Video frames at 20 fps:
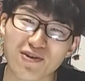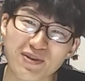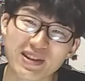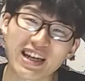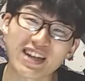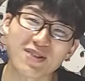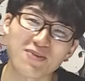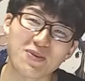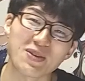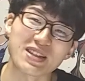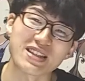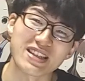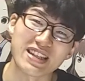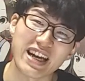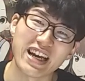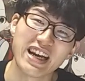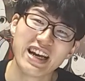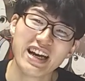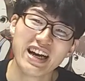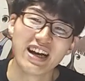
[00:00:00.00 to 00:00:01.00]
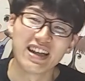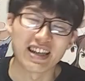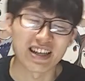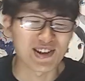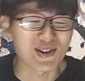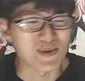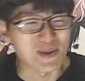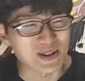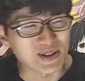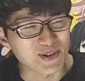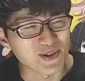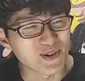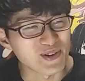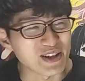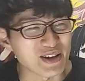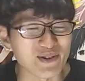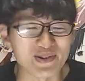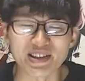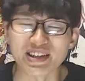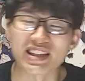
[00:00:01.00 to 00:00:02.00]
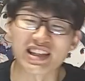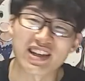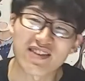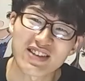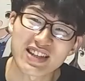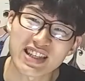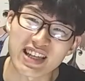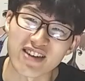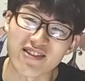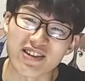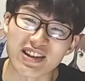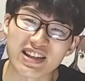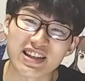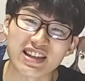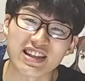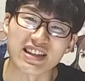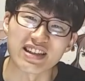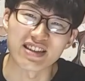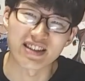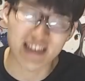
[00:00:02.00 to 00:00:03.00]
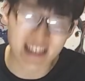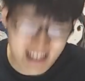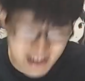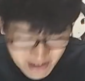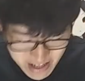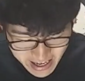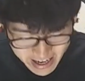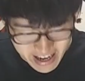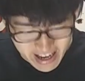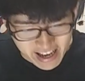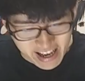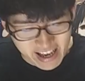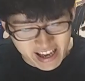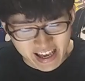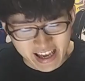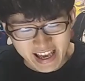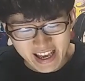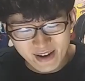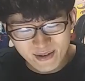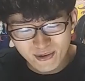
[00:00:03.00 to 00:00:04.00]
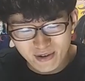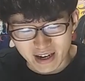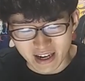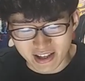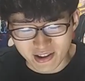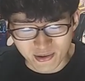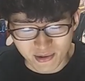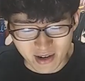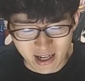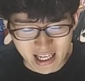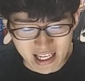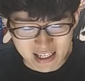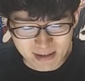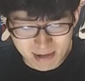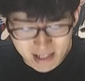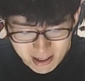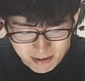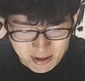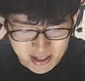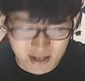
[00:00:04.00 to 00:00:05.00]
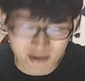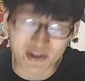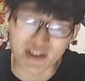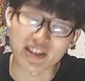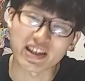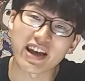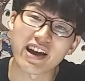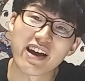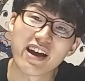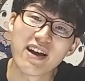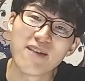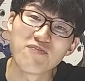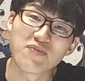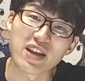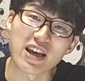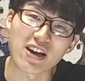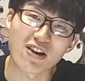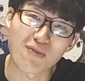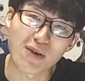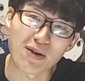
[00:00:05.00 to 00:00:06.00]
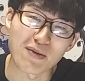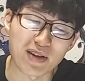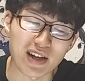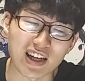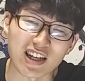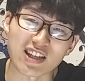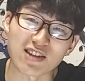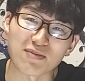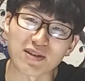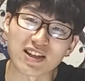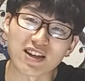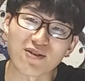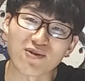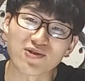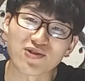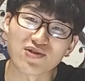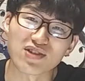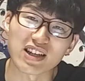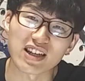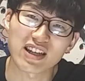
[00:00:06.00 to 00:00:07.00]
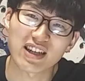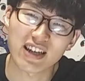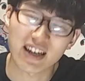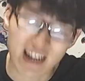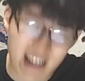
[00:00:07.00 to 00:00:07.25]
みたいと思いますね。ぜひコメントの方で教えていただきます。大変嬉しいです。ということで、えー、今回の動画は締めたいと思います。本当ですね。えー、ここまで見てくれ皆さんご視聴いただき、ありが